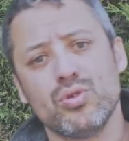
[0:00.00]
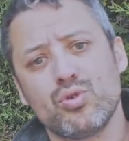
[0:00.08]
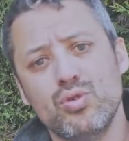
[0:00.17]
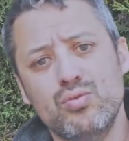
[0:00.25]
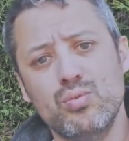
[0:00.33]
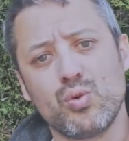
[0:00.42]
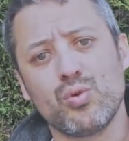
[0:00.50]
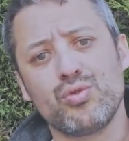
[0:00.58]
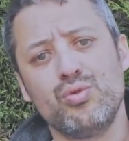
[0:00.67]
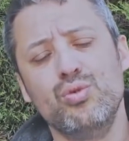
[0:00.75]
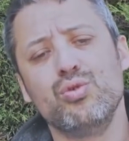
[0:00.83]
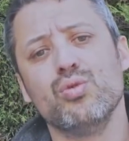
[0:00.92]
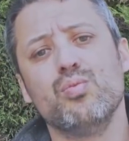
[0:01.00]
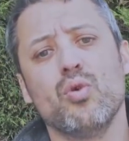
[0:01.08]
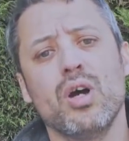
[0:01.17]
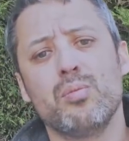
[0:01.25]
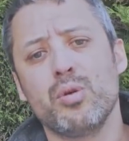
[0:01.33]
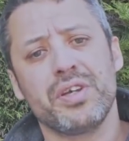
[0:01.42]
d'entre vous me consultent
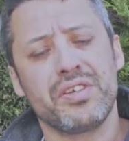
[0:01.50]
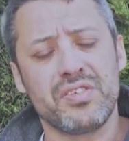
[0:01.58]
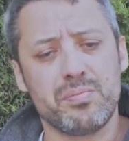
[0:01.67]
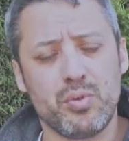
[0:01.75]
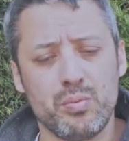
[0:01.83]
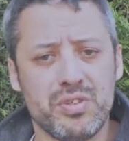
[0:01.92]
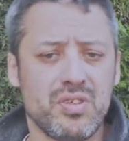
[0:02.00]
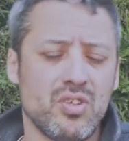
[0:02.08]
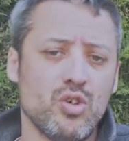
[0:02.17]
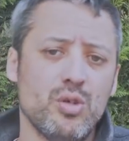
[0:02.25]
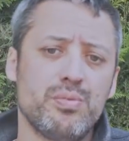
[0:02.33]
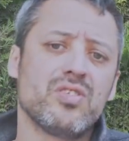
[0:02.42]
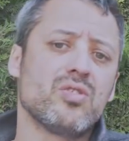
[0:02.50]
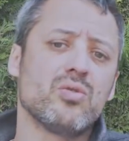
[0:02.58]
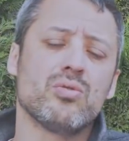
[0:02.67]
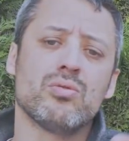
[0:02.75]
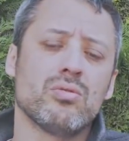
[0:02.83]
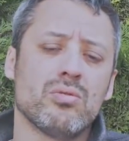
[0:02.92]
pour un premier, premier setup. Qu'est-ce que
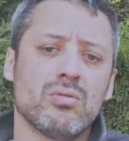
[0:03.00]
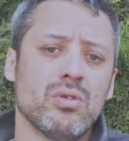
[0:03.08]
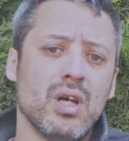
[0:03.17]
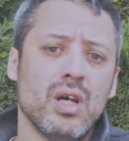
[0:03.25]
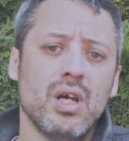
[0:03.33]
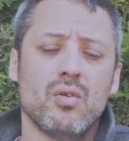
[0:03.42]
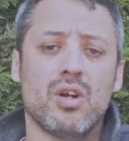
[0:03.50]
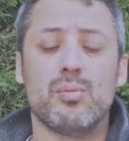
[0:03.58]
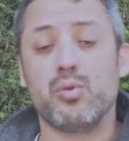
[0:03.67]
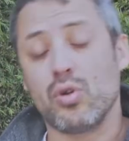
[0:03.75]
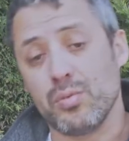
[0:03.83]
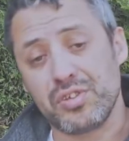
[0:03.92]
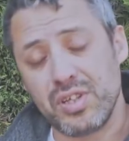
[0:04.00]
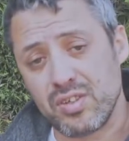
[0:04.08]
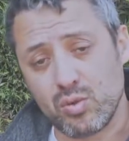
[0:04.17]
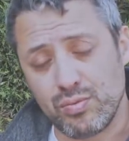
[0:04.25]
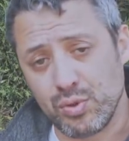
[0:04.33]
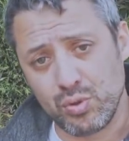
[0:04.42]
euh, voilà pour commencer
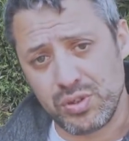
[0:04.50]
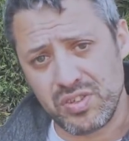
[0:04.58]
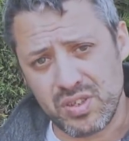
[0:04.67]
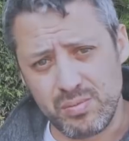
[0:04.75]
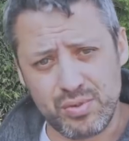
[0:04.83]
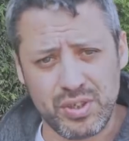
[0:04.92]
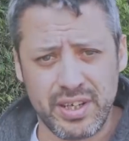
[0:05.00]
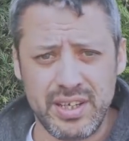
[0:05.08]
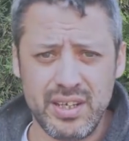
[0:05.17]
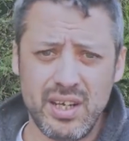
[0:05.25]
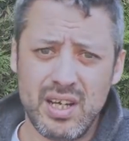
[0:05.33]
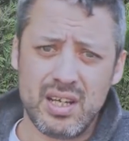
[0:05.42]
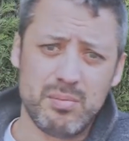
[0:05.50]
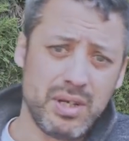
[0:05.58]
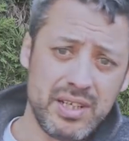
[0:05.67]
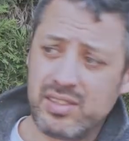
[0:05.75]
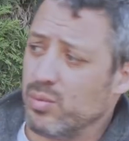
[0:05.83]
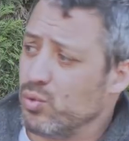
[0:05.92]
l'astrophoto, qu'est-ce qu'il me faudrait
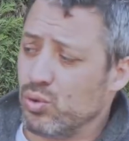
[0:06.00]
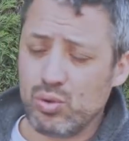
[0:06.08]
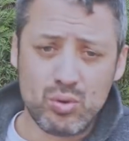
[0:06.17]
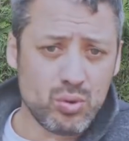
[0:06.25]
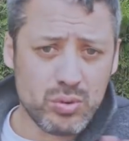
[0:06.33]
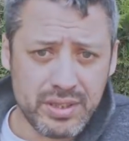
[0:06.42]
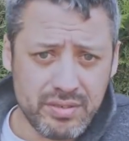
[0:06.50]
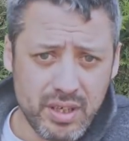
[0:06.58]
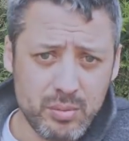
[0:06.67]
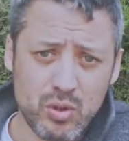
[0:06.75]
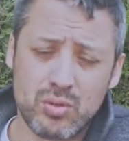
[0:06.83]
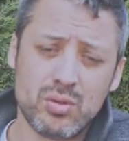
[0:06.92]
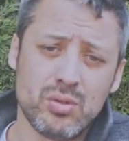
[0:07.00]
ben, L'exemple de Nono est vraiment